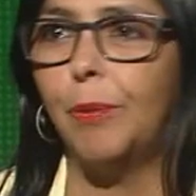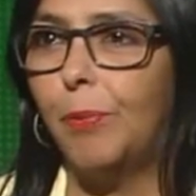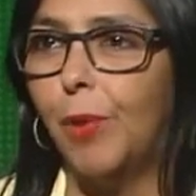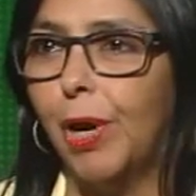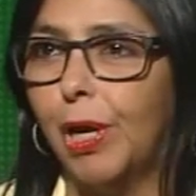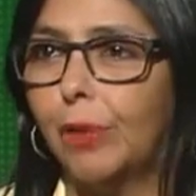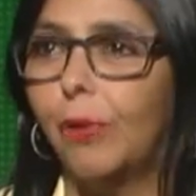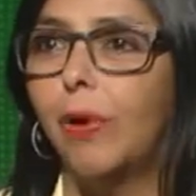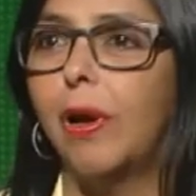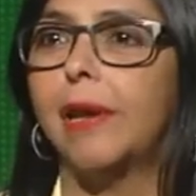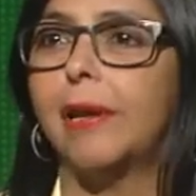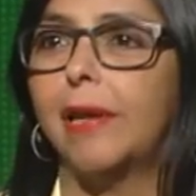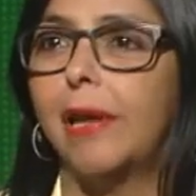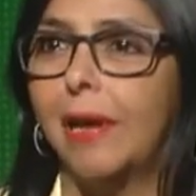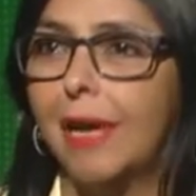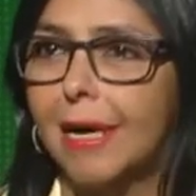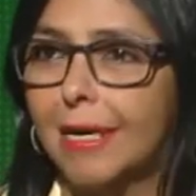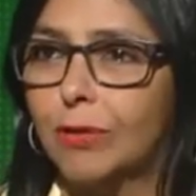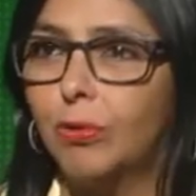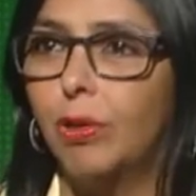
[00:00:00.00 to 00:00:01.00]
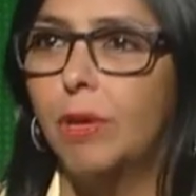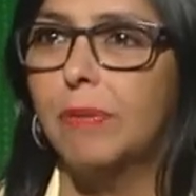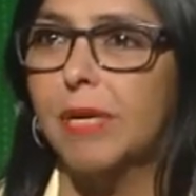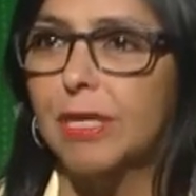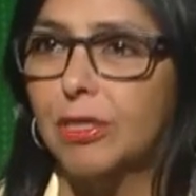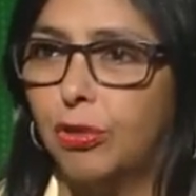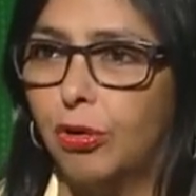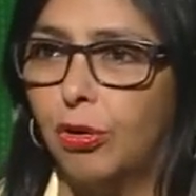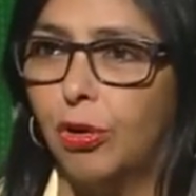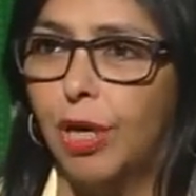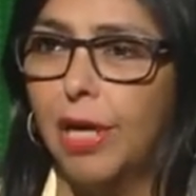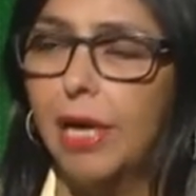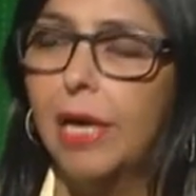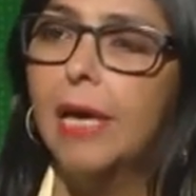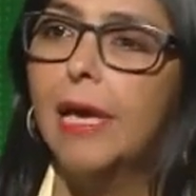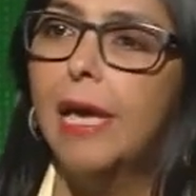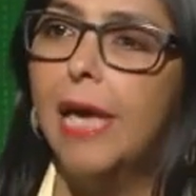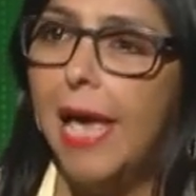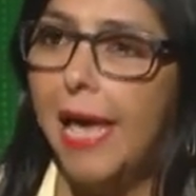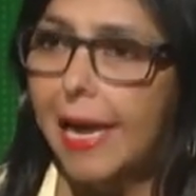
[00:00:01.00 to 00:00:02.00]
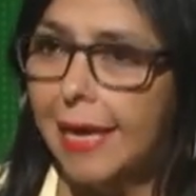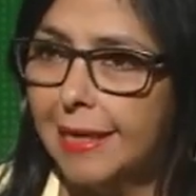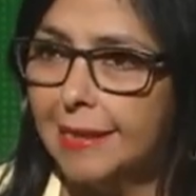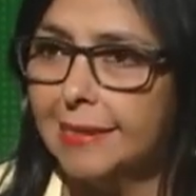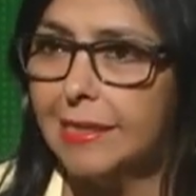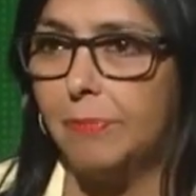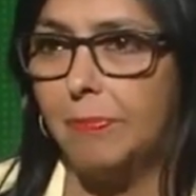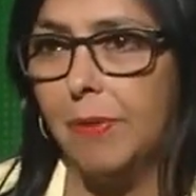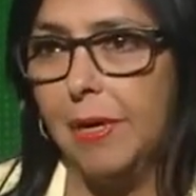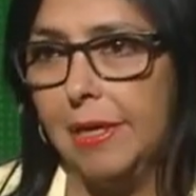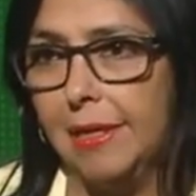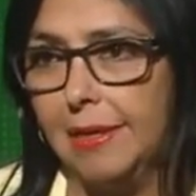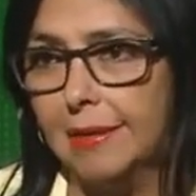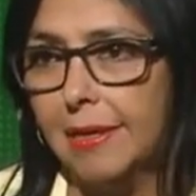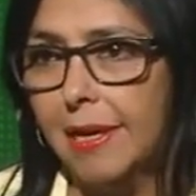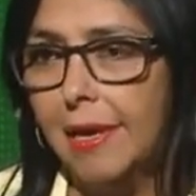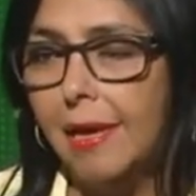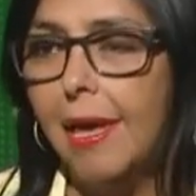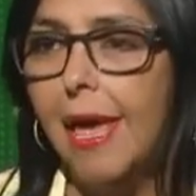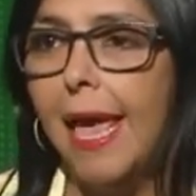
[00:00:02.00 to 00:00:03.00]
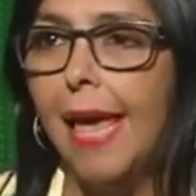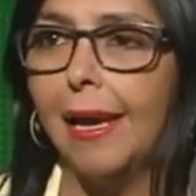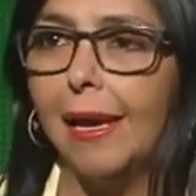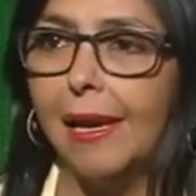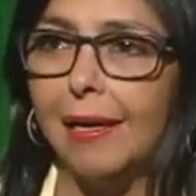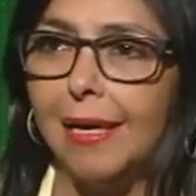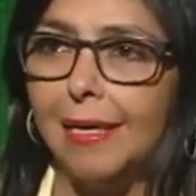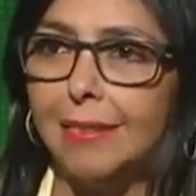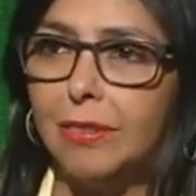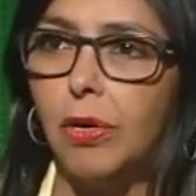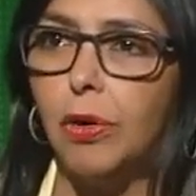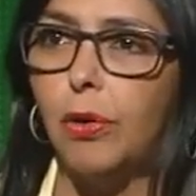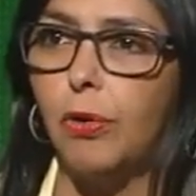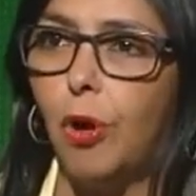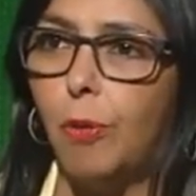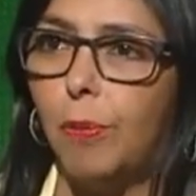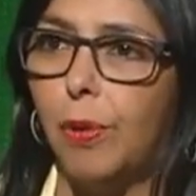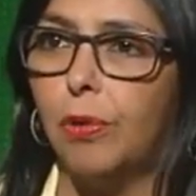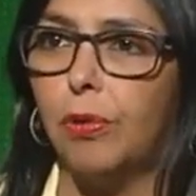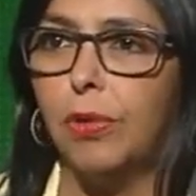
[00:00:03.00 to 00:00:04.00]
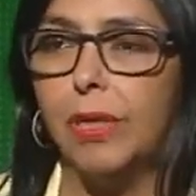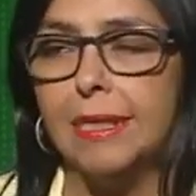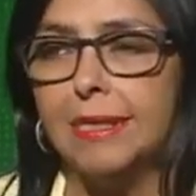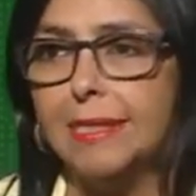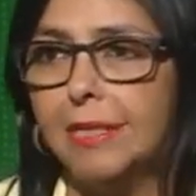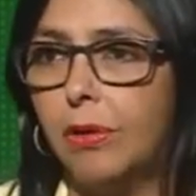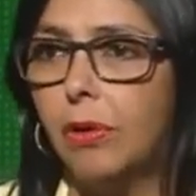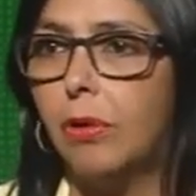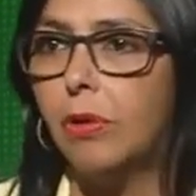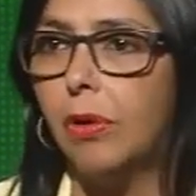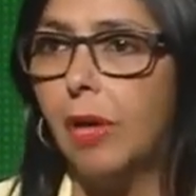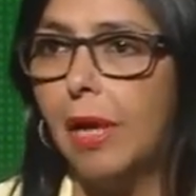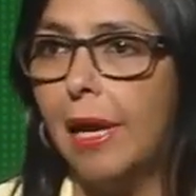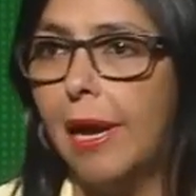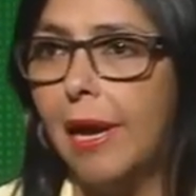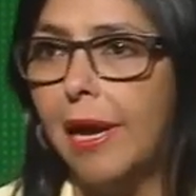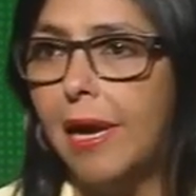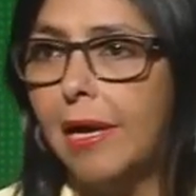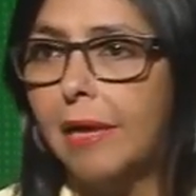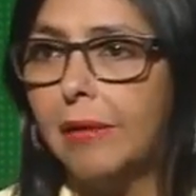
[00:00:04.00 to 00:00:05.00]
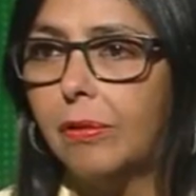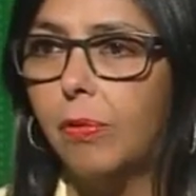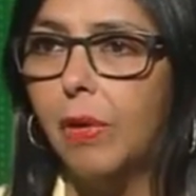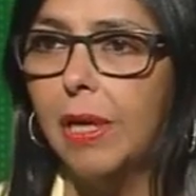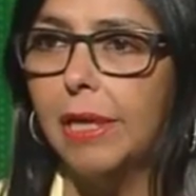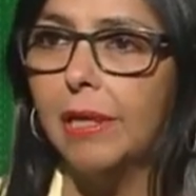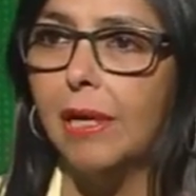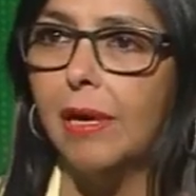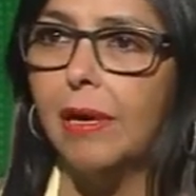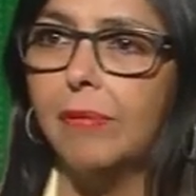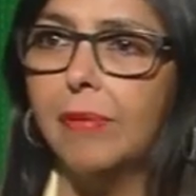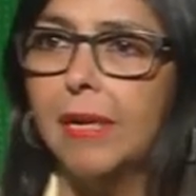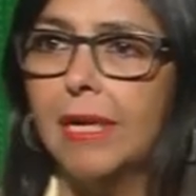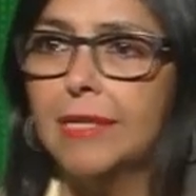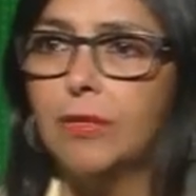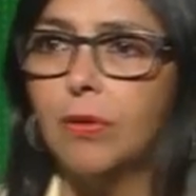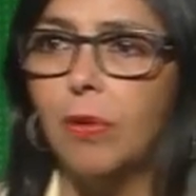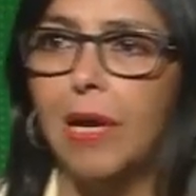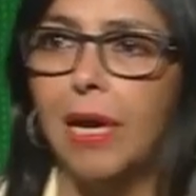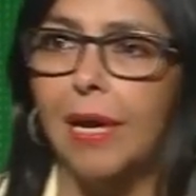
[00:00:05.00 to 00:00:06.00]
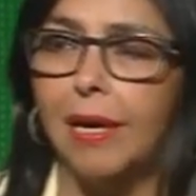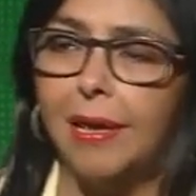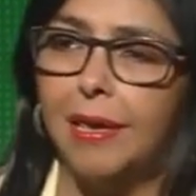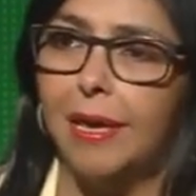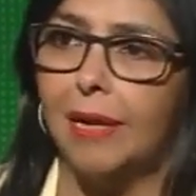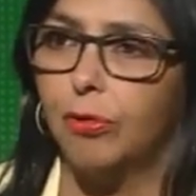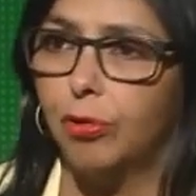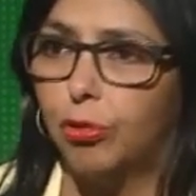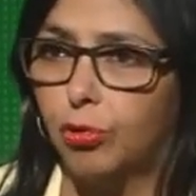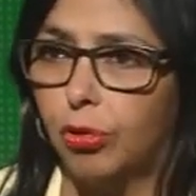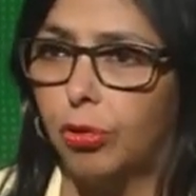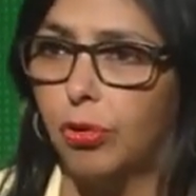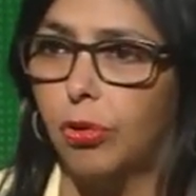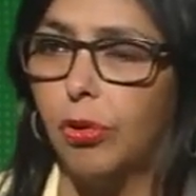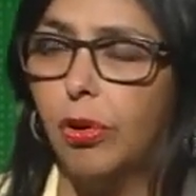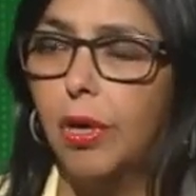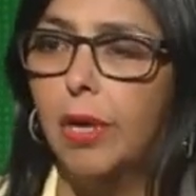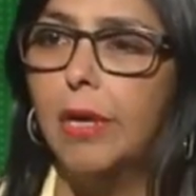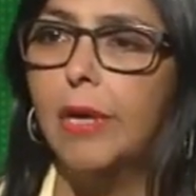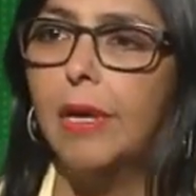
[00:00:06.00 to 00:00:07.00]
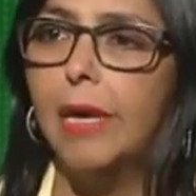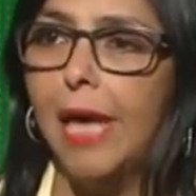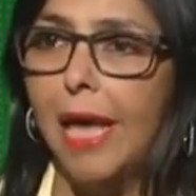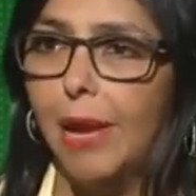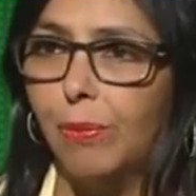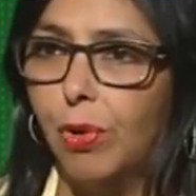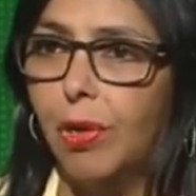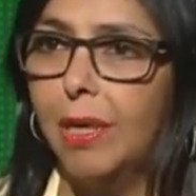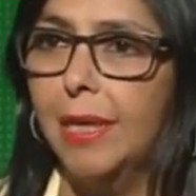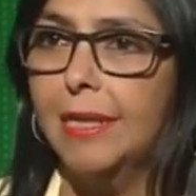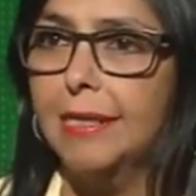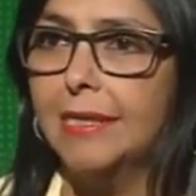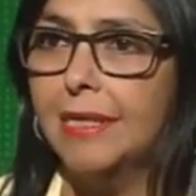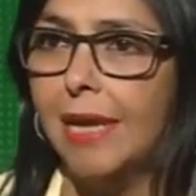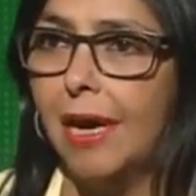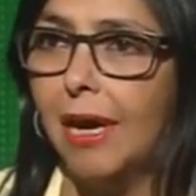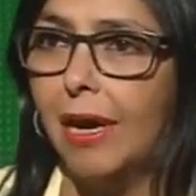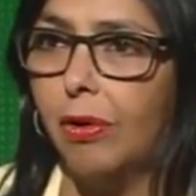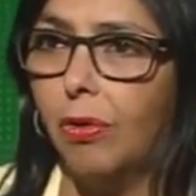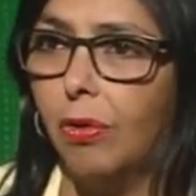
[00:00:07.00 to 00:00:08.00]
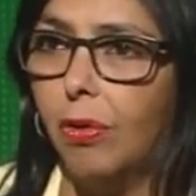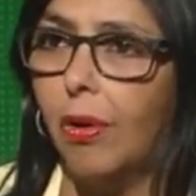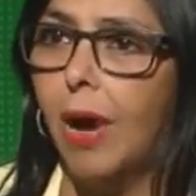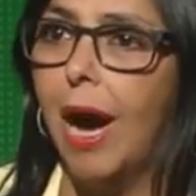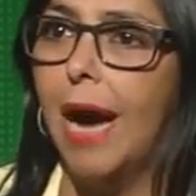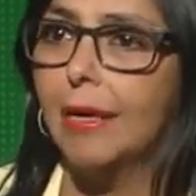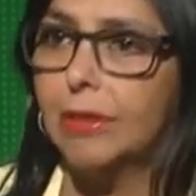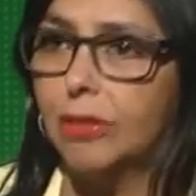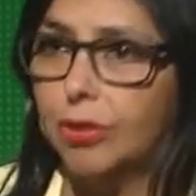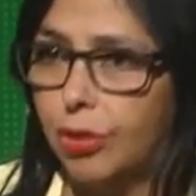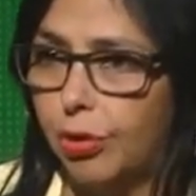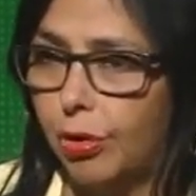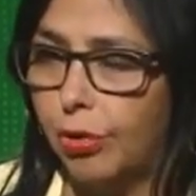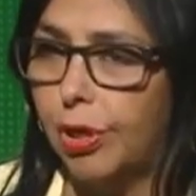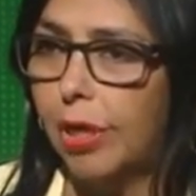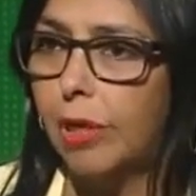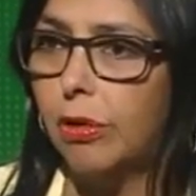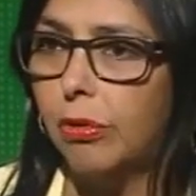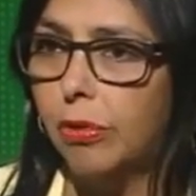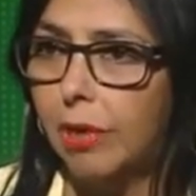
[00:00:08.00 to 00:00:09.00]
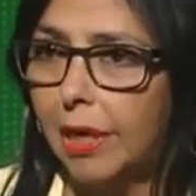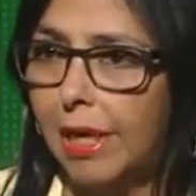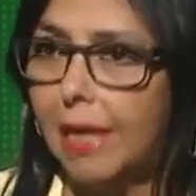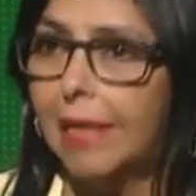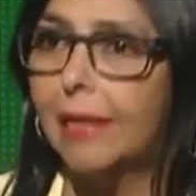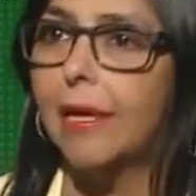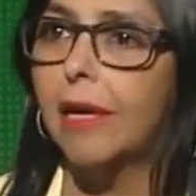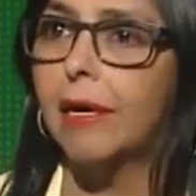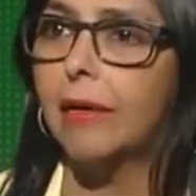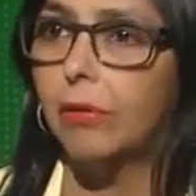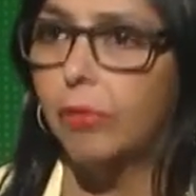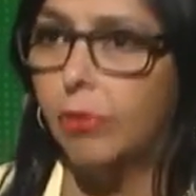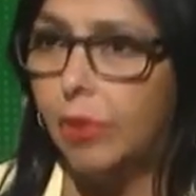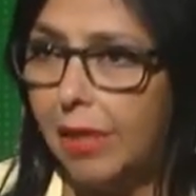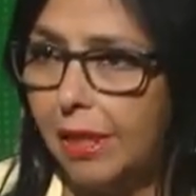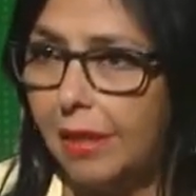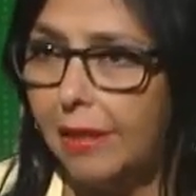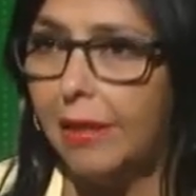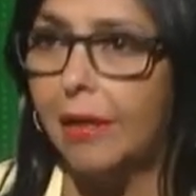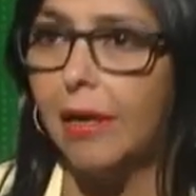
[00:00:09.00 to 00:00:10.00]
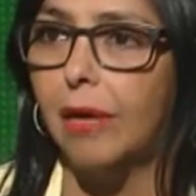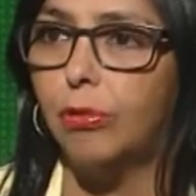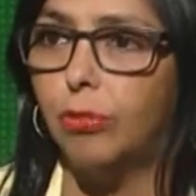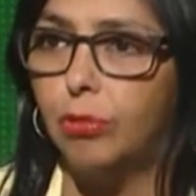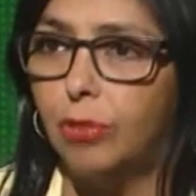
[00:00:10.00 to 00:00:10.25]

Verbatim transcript: dispuestos a arriesgar sus inversiones en ese país. En el caso de Europa, donde han sido congeladas cuentas venezolanas, ya nosotros hemos iniciado acciones concretas, jurídicas,